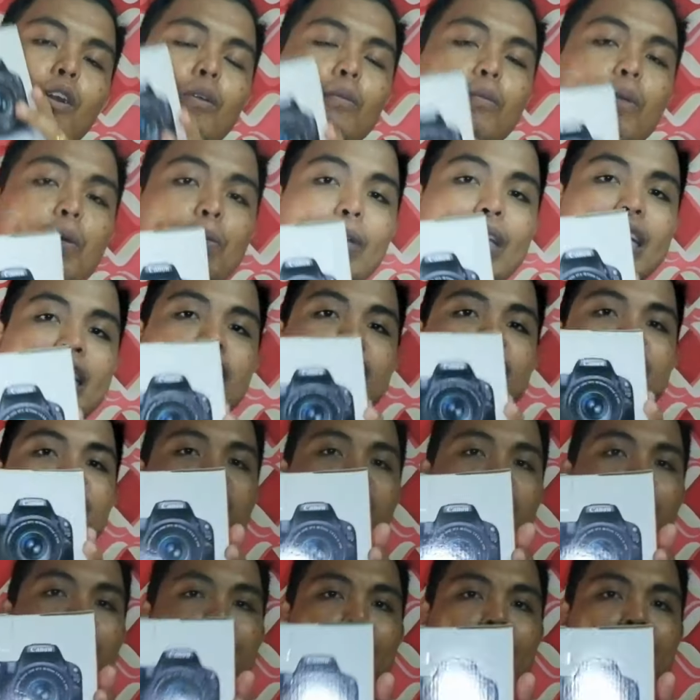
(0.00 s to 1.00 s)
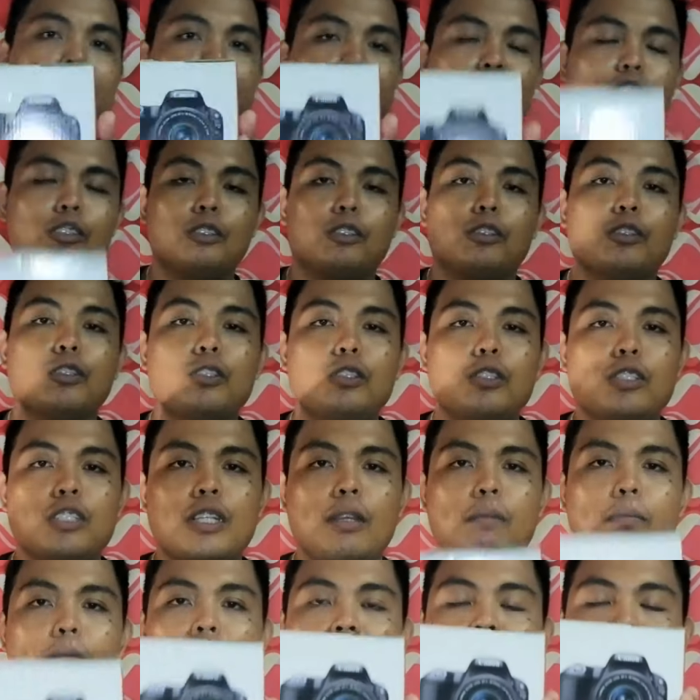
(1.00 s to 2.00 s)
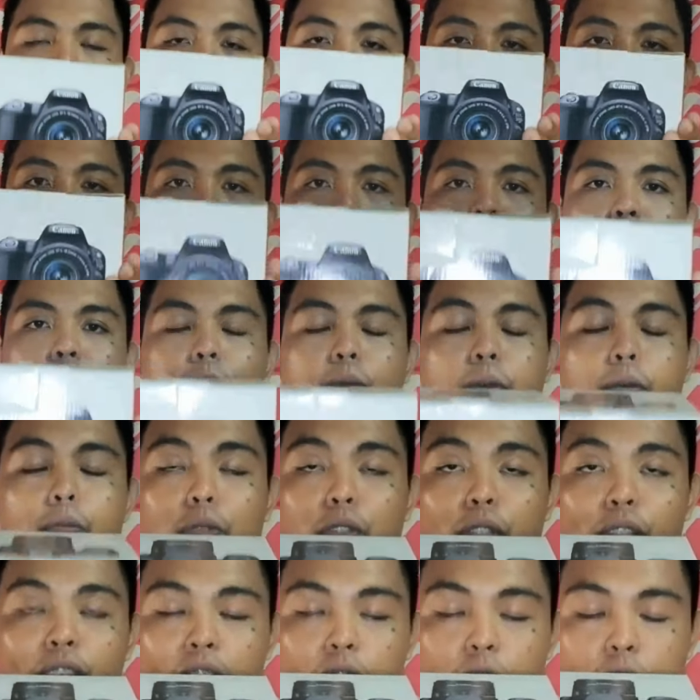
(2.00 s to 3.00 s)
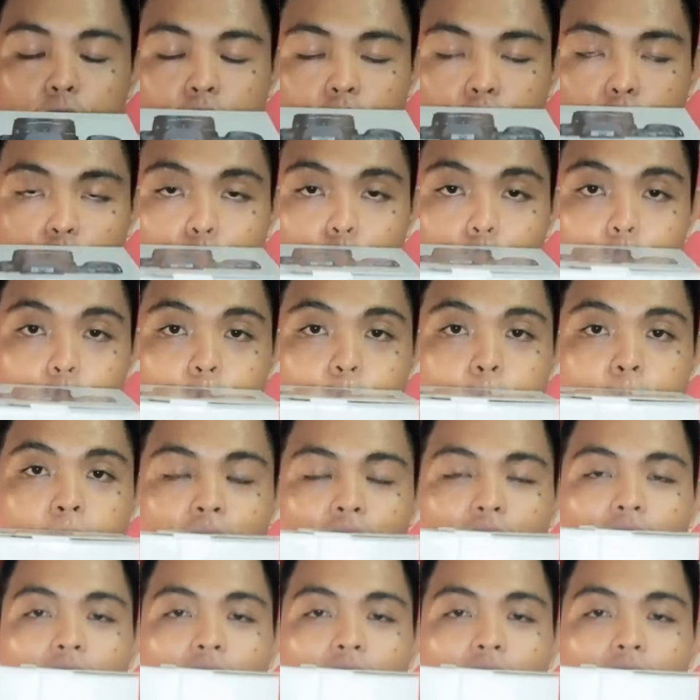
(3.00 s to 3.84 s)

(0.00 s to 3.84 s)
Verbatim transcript: ako bumili ng kamerang to, so, syempre, nag-search po muna ako sa YouTube